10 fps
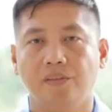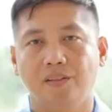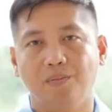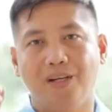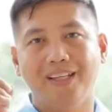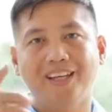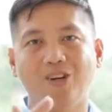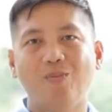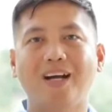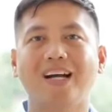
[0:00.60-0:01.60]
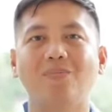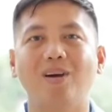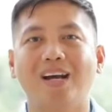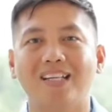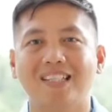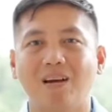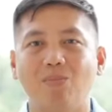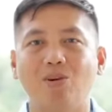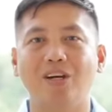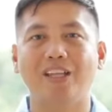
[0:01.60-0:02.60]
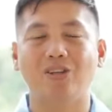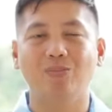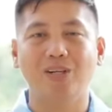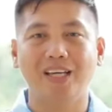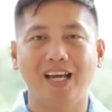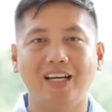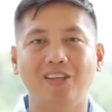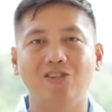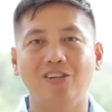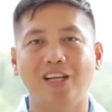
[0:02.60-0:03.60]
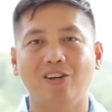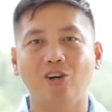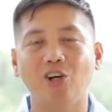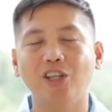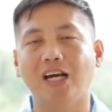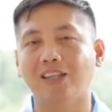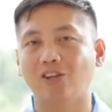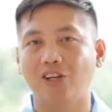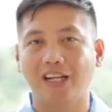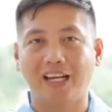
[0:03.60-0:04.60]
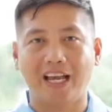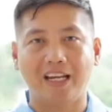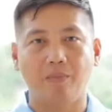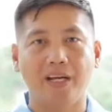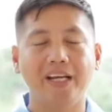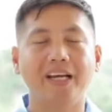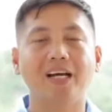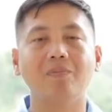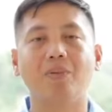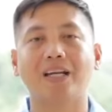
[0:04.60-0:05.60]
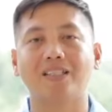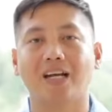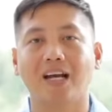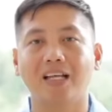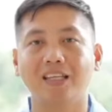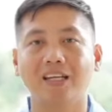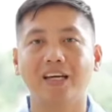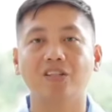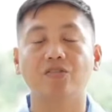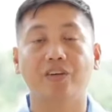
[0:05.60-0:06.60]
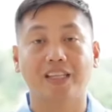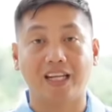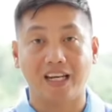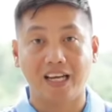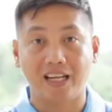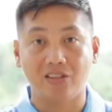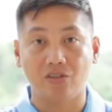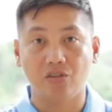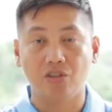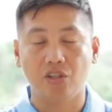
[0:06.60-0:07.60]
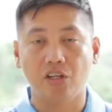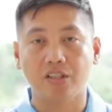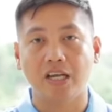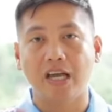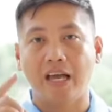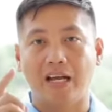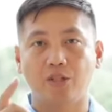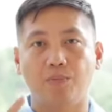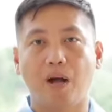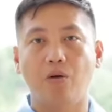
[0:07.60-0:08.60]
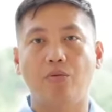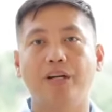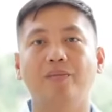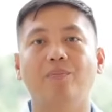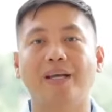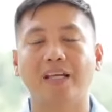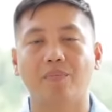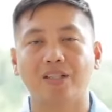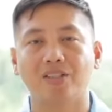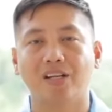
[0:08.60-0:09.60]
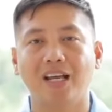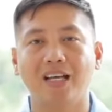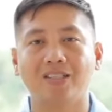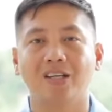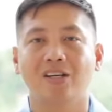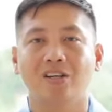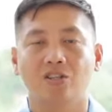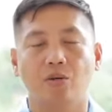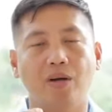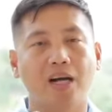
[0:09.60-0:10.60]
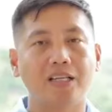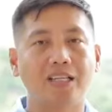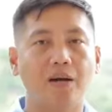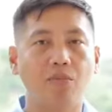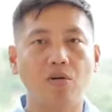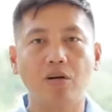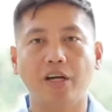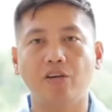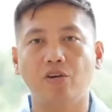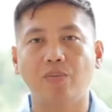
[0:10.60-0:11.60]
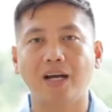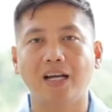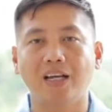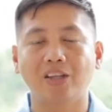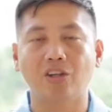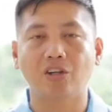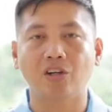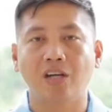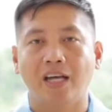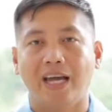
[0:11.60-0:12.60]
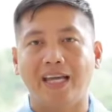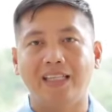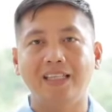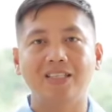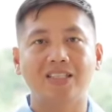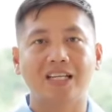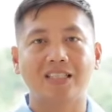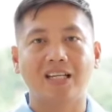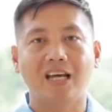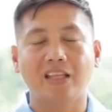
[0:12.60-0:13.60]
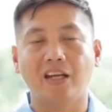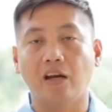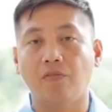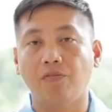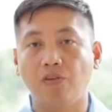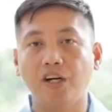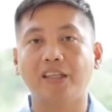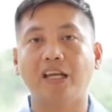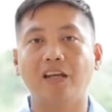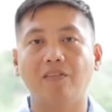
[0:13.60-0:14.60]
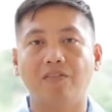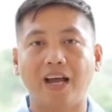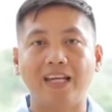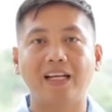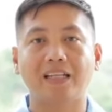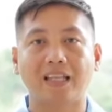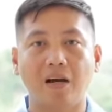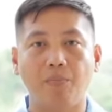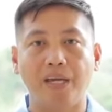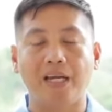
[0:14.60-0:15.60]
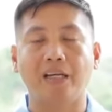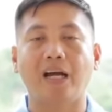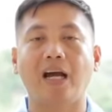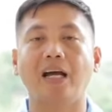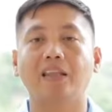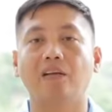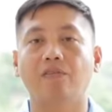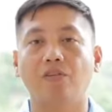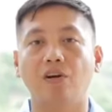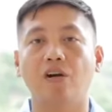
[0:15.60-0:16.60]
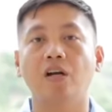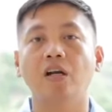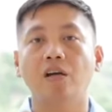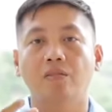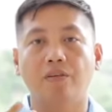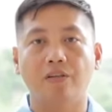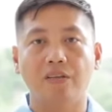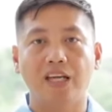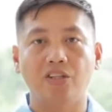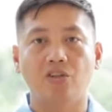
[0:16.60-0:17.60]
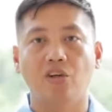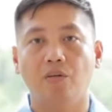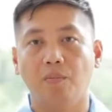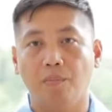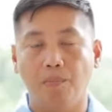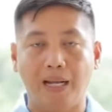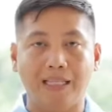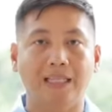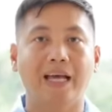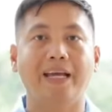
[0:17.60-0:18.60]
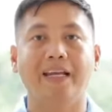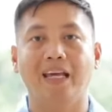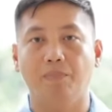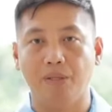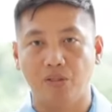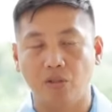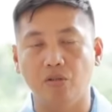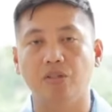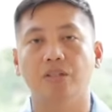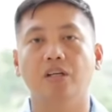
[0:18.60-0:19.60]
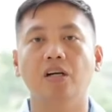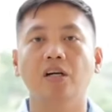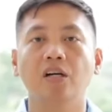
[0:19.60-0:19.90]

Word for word: Magandang umaga mga kasabong, ito muli ang inyong lingkod, Attorney Ryan Brenica para sa Cutting Edge Veterinary Solutions as powered by the Masterclass. So mga kasabong, ngayong umagang ito ay i-discuss na natin ang fourth and final topic ng ating four foundation bloodline episodes. No?